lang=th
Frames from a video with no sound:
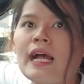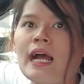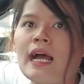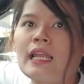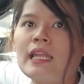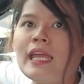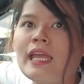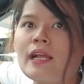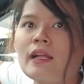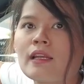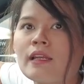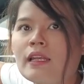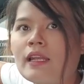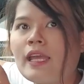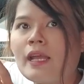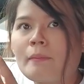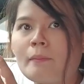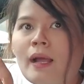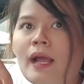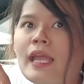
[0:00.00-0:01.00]
นะคะ เลขเล
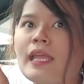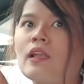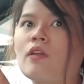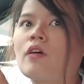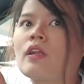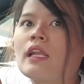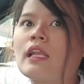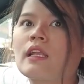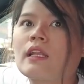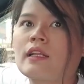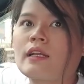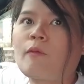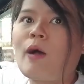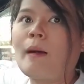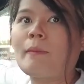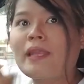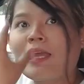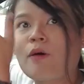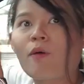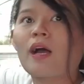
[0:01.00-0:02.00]
ขไม้รถ ค
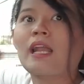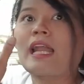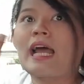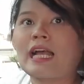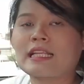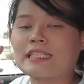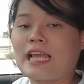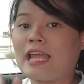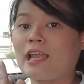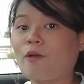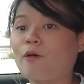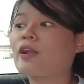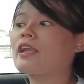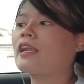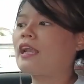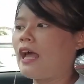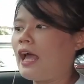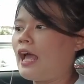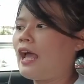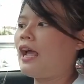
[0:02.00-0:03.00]
วามเร็วขณะใช้รถ
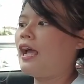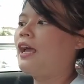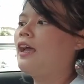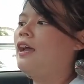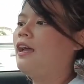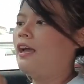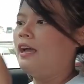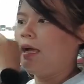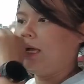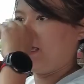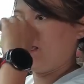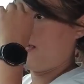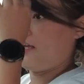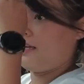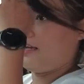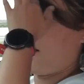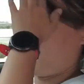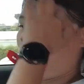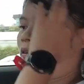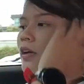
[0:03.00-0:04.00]
อ่ะ
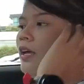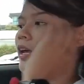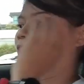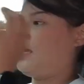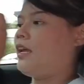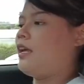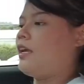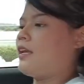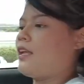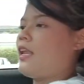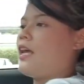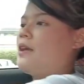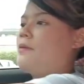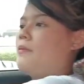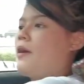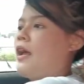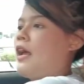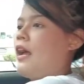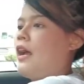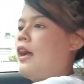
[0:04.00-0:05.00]
โอเค ไล่
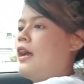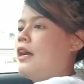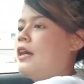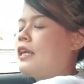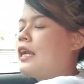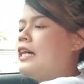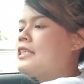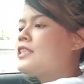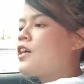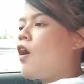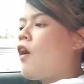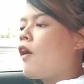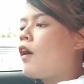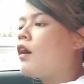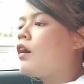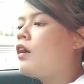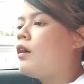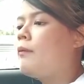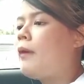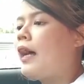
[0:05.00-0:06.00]
มา หน้าจอ
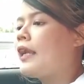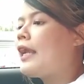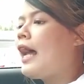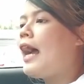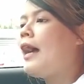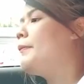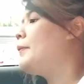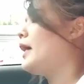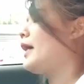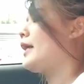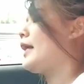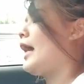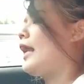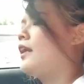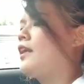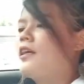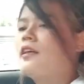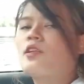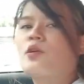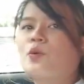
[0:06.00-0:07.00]
ก็คือมาด้าเหมือนกัน
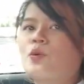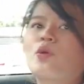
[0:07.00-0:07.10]
เลยทุ